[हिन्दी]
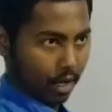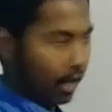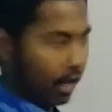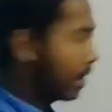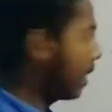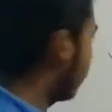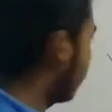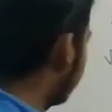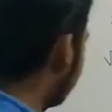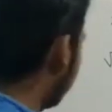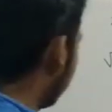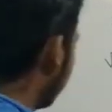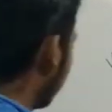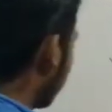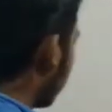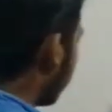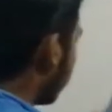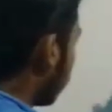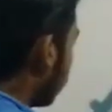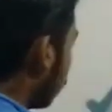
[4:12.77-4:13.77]
है ना
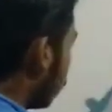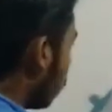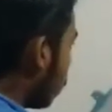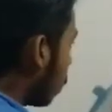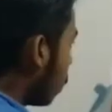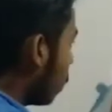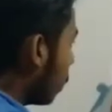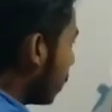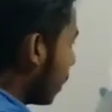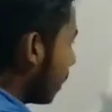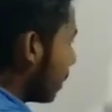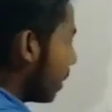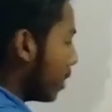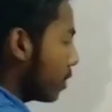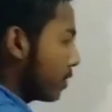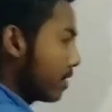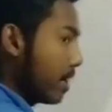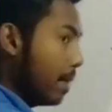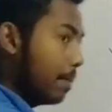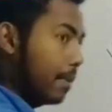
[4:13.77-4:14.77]
क्योंकि दोनों रूट के
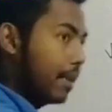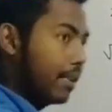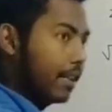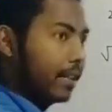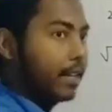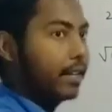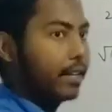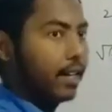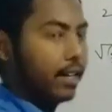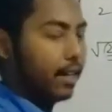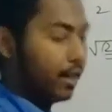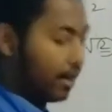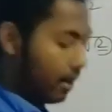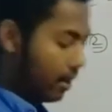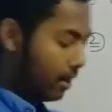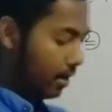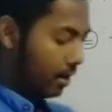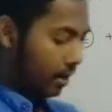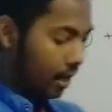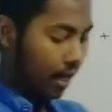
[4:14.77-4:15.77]
अंदर सेम कैटेगरी का
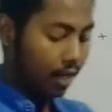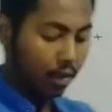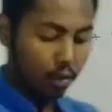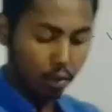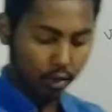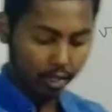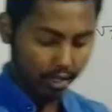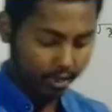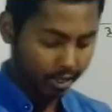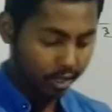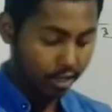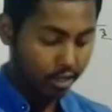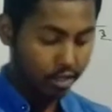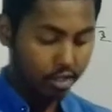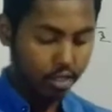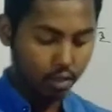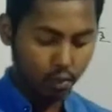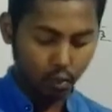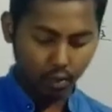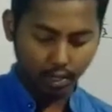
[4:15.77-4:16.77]
अंक होना चाहिए
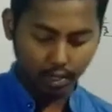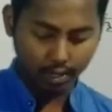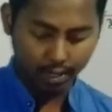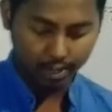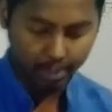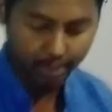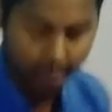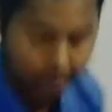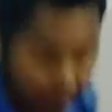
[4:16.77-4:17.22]
डिजिट होना चाहिए